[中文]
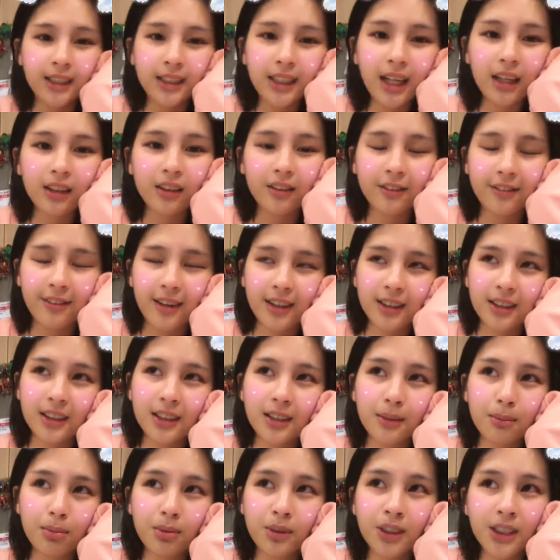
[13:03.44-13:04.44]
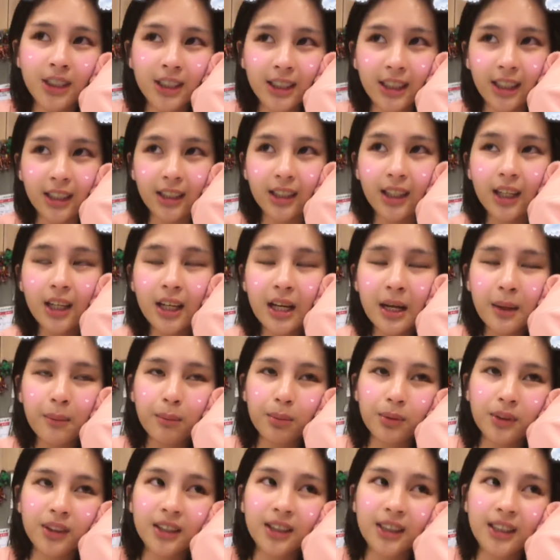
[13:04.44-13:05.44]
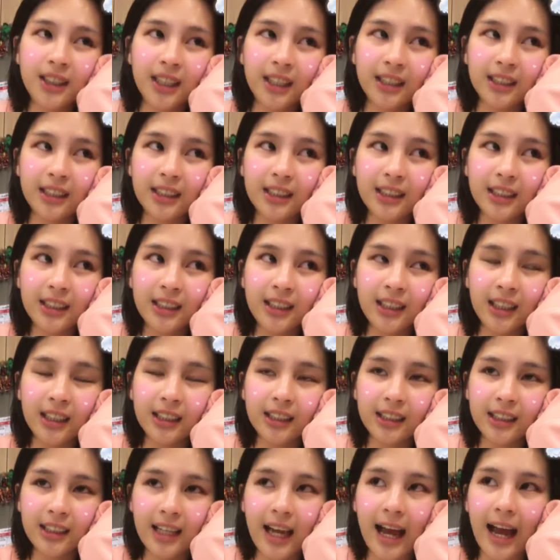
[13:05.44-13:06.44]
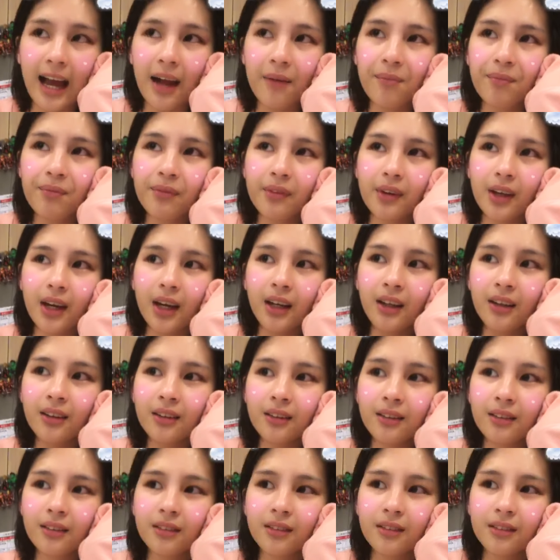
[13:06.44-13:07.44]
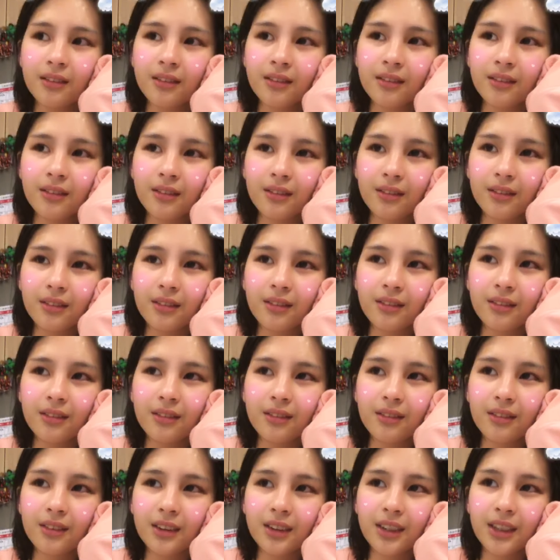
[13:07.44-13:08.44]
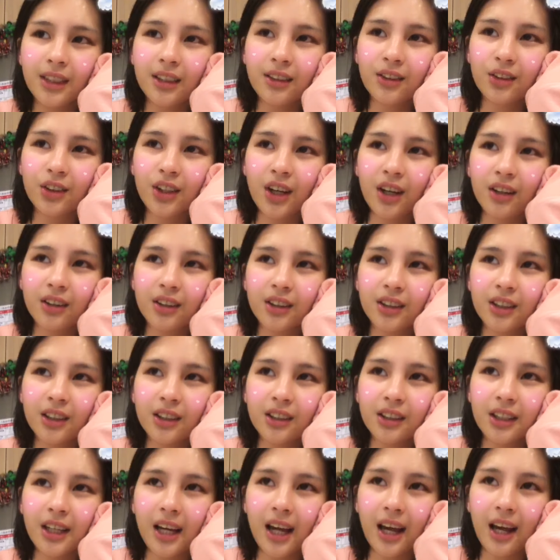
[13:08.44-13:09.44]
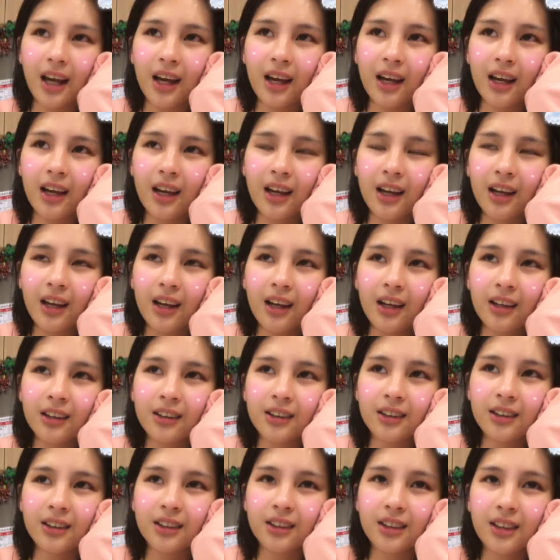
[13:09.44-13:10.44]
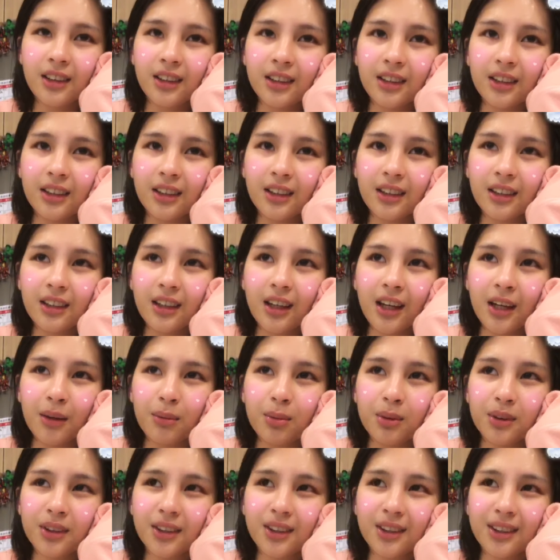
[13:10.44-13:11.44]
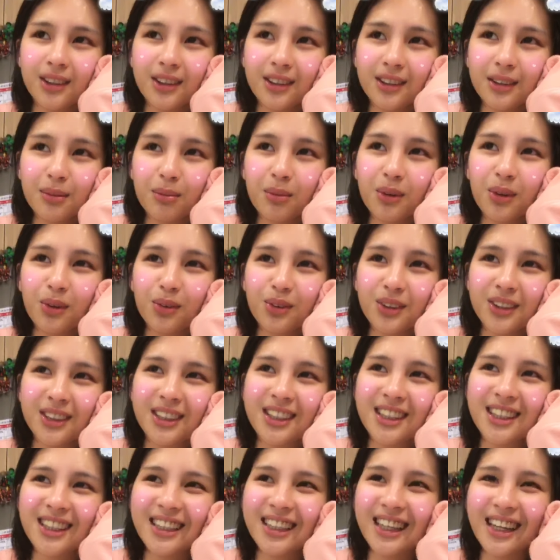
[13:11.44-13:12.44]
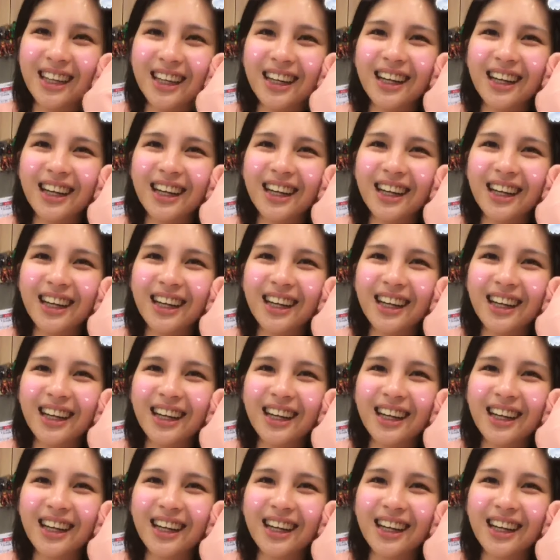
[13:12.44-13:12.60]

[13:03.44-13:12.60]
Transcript: 上的方式，不是线，不是线线下，哎。线上线下，实体哎不是什么东西，